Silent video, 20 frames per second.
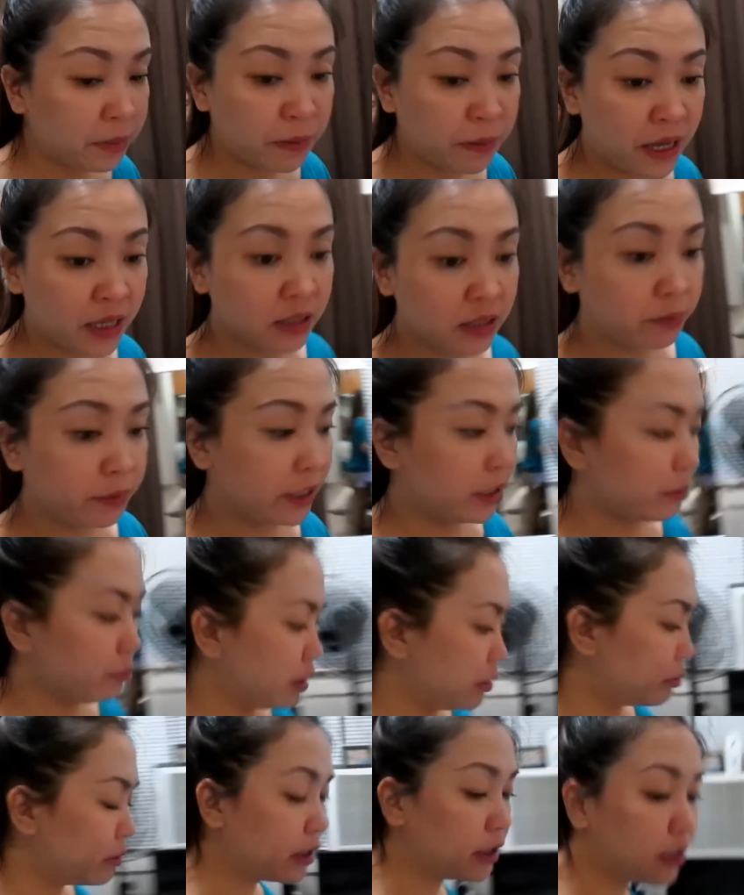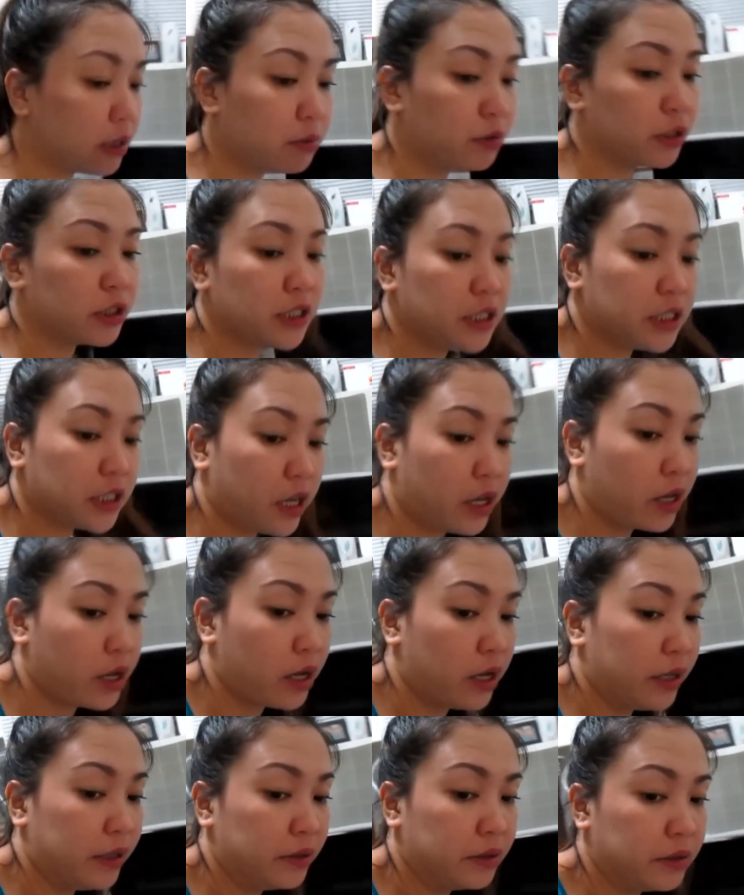Paano nabigyan mo na ba ng gamot si Jaya? Ah?